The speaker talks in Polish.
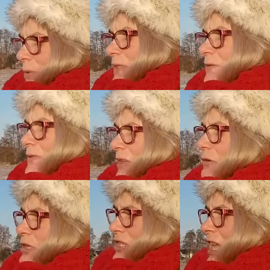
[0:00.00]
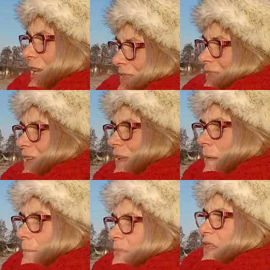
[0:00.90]
bo są cały czas
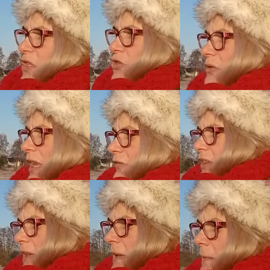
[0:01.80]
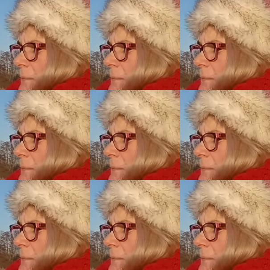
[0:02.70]
te żurawie.